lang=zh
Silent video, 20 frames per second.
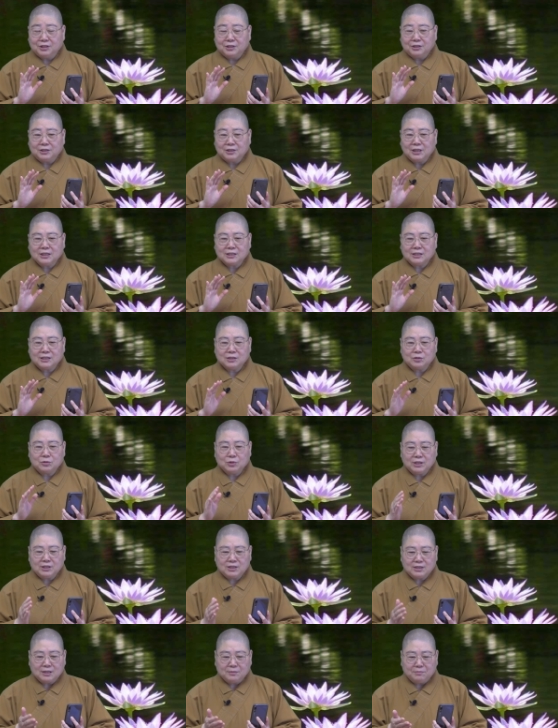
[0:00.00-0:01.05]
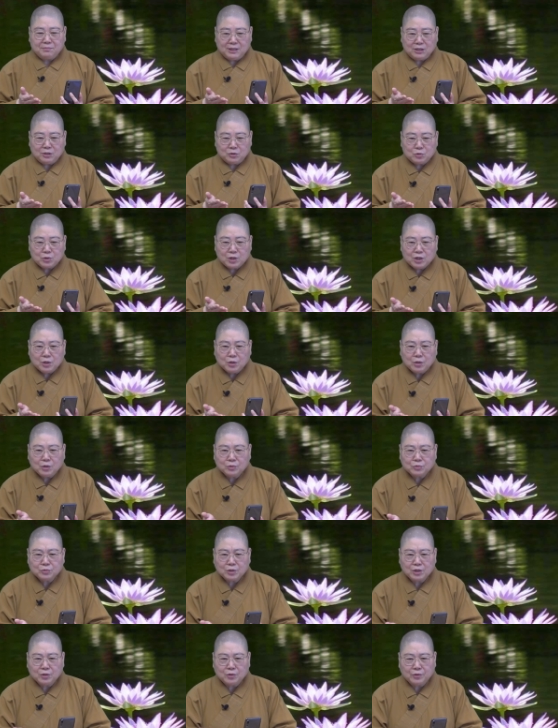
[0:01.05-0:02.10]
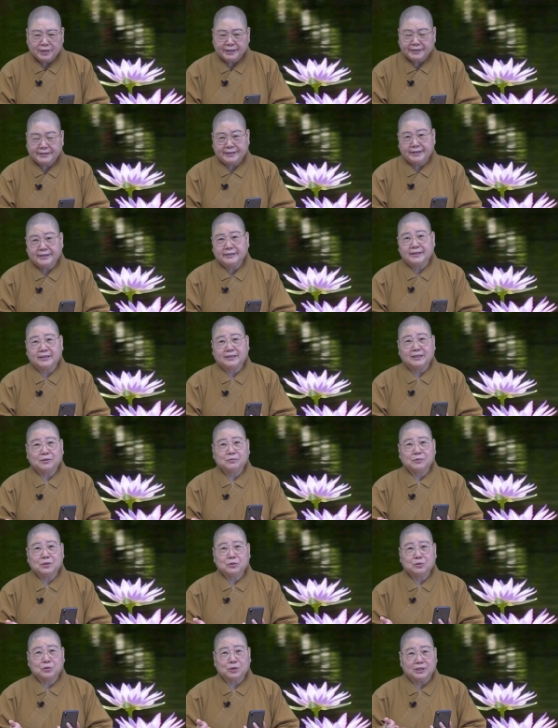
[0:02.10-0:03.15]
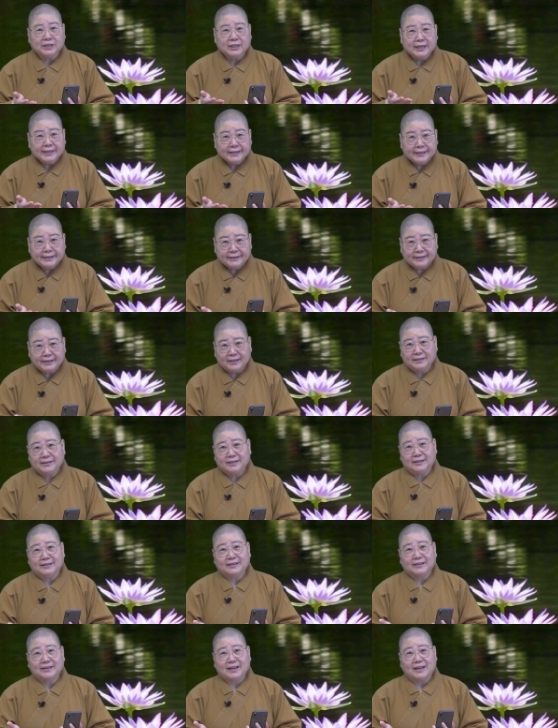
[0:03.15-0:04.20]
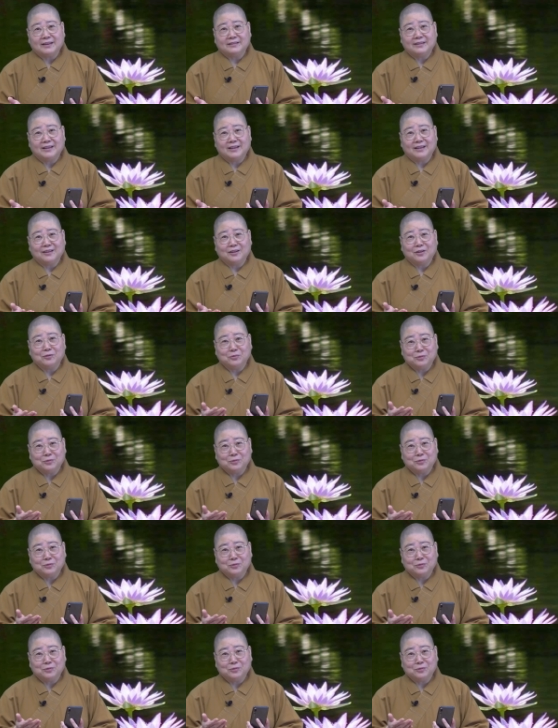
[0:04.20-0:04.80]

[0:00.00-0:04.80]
那是对生命最后最后一点点的温存，一点点的感念哈。